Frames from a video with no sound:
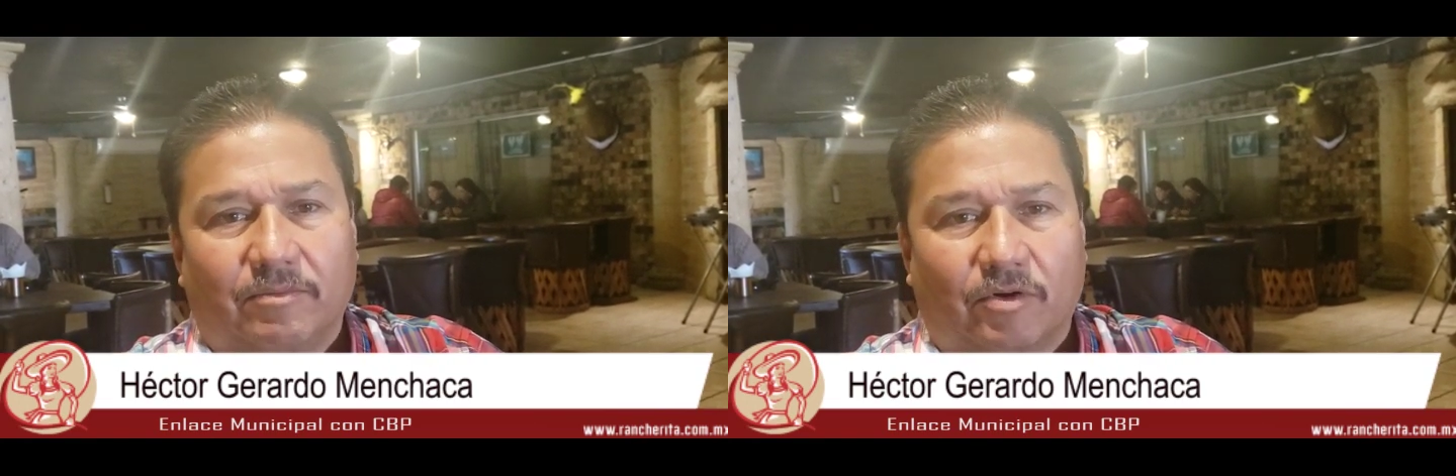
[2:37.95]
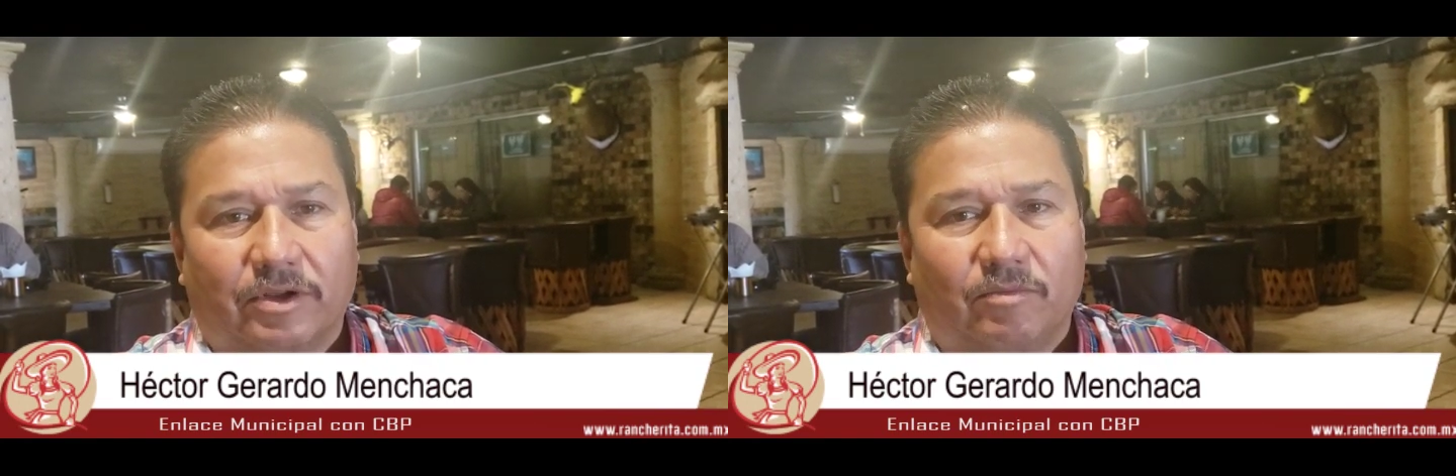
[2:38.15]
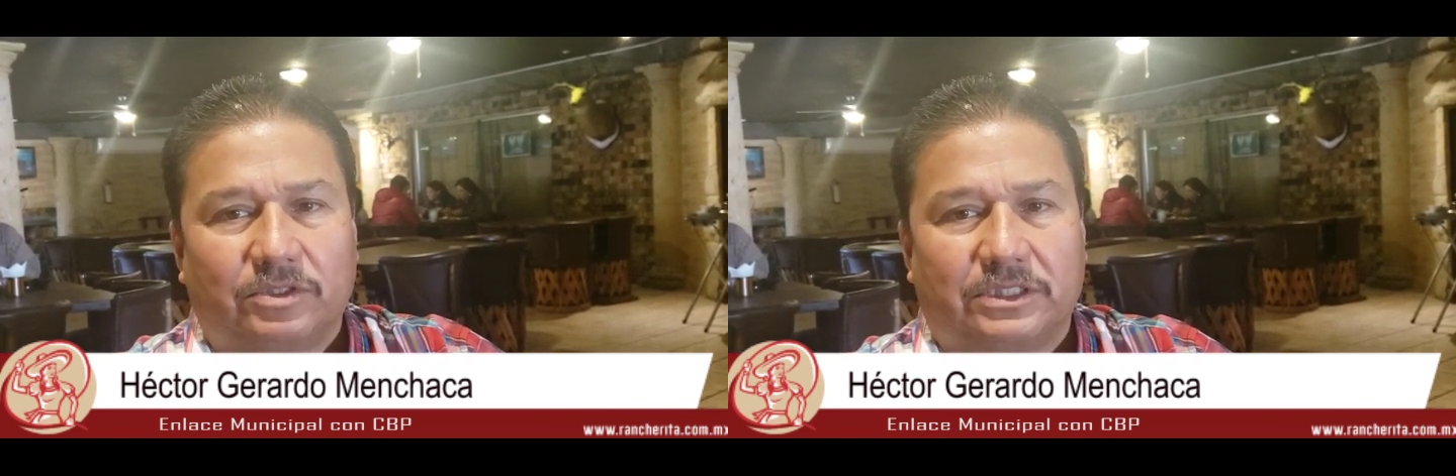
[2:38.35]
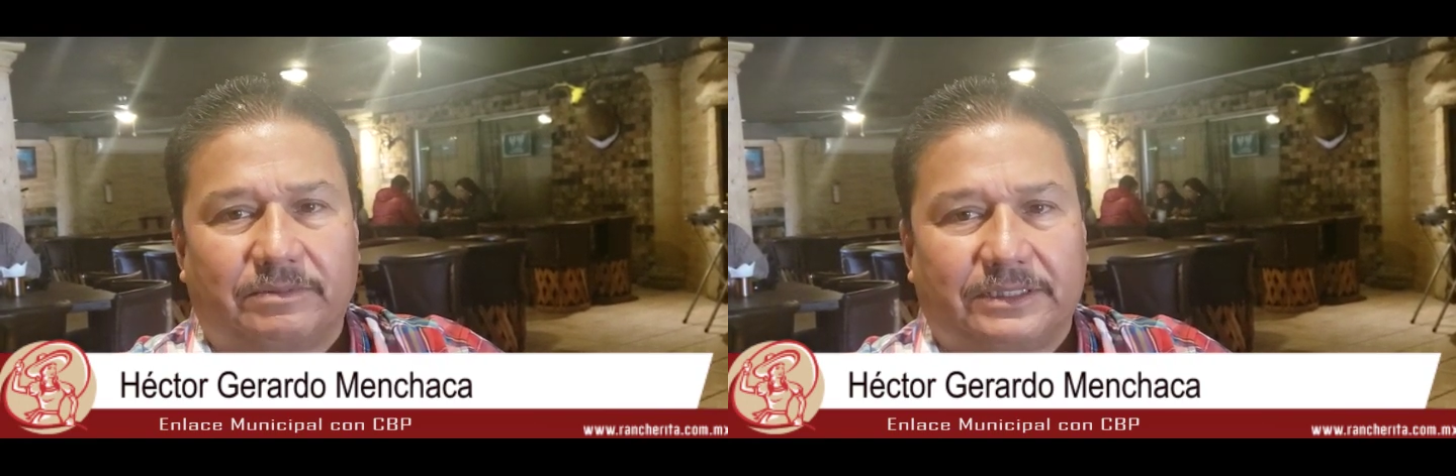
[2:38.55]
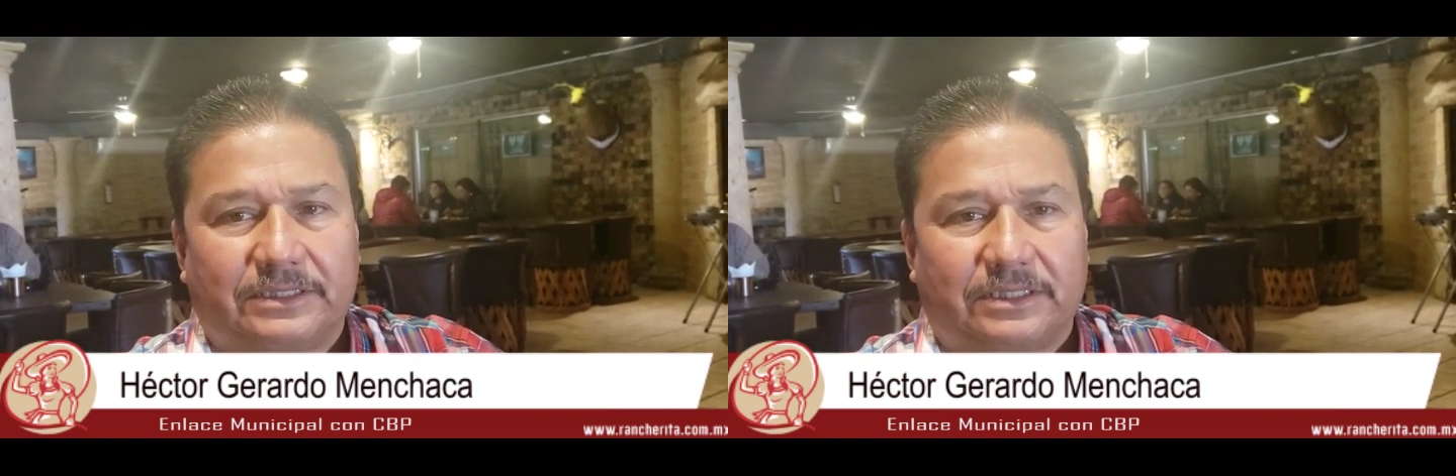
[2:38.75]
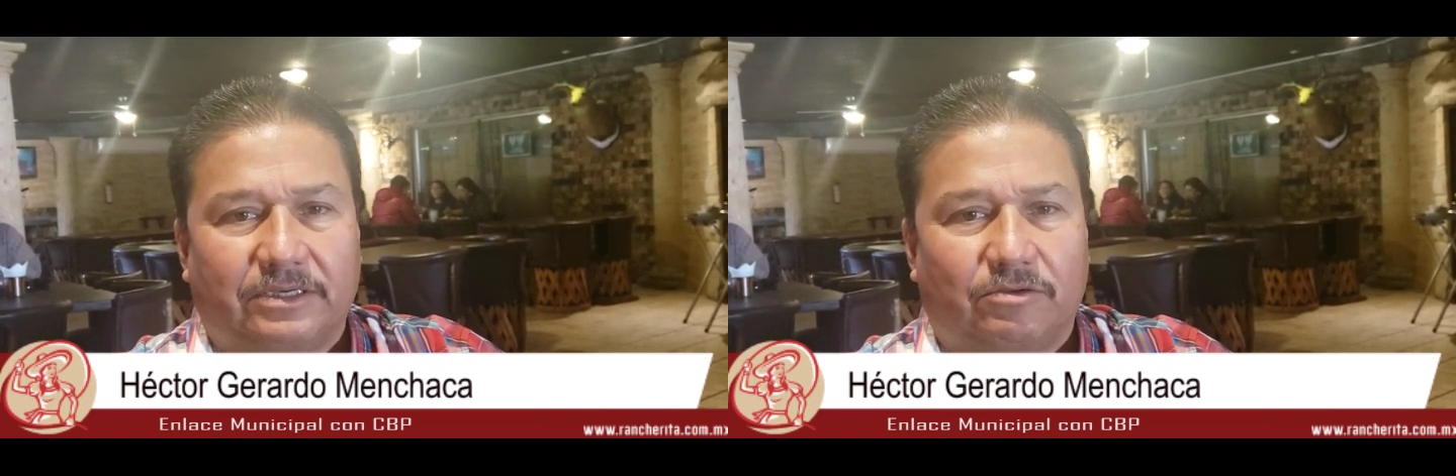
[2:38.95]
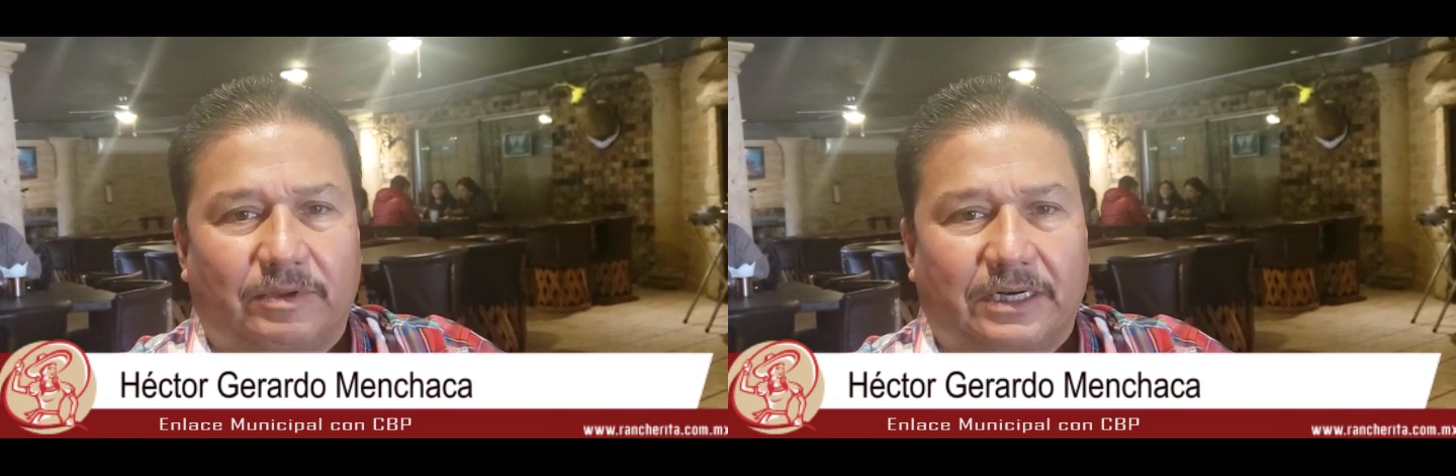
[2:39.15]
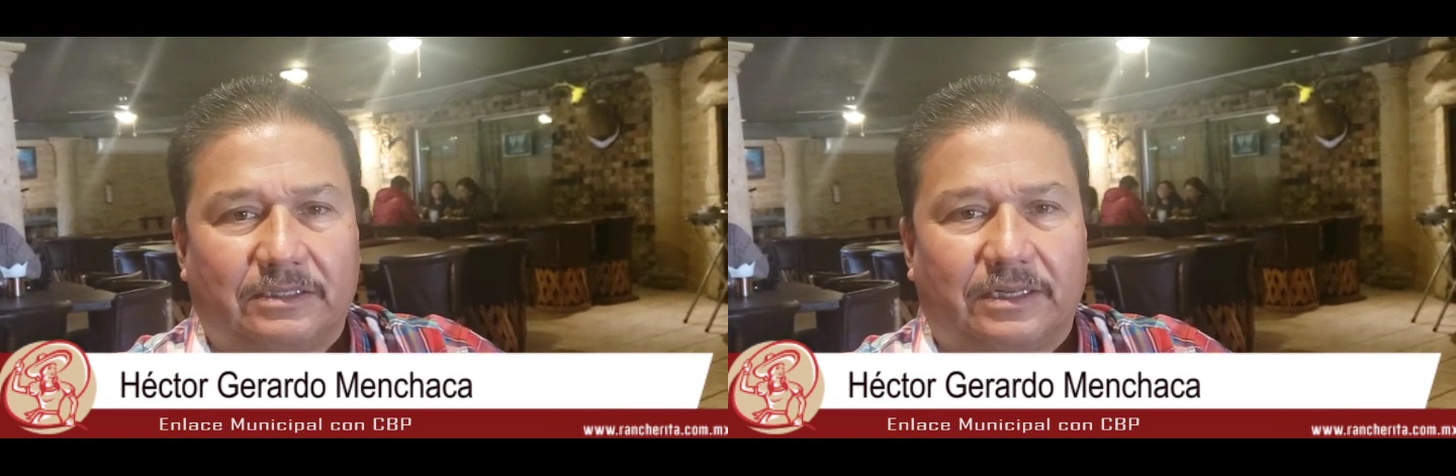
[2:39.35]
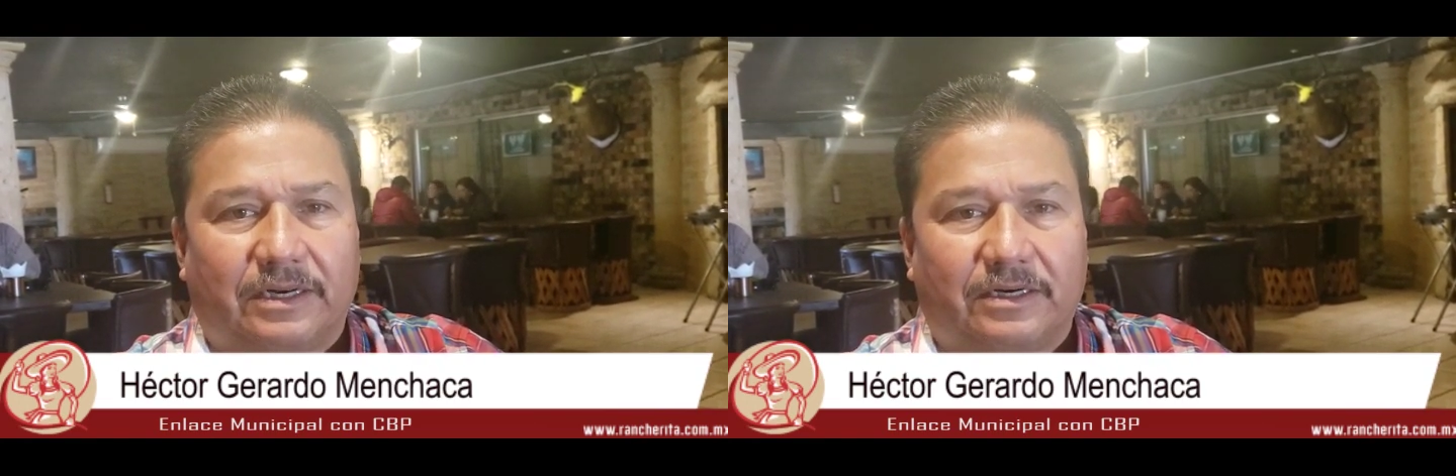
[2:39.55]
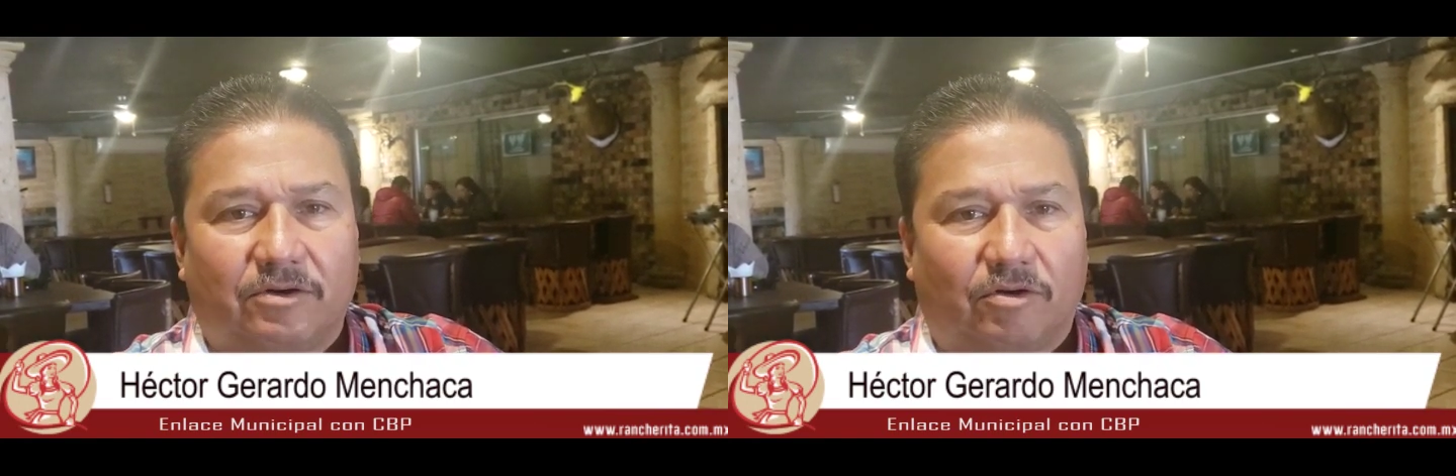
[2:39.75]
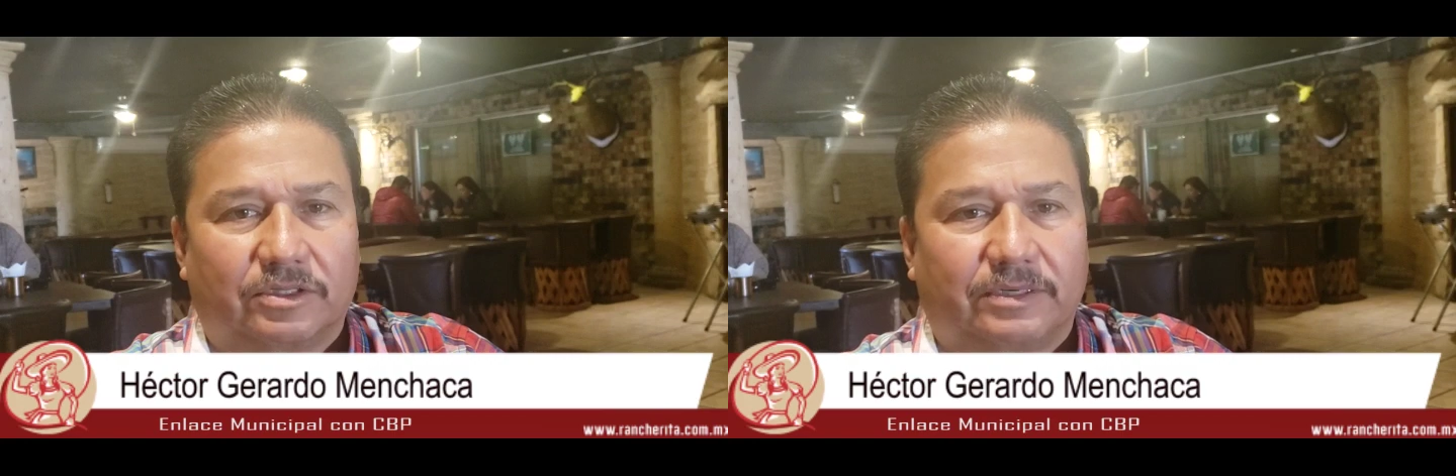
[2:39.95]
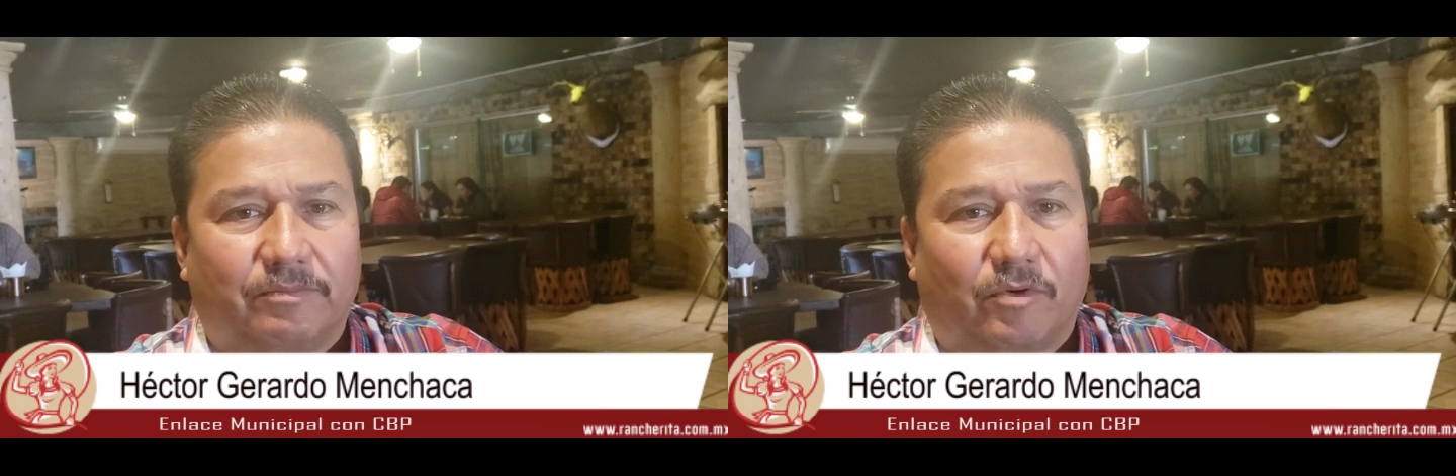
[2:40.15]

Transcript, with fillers: porque muchas veces ellos van a alterar el orden.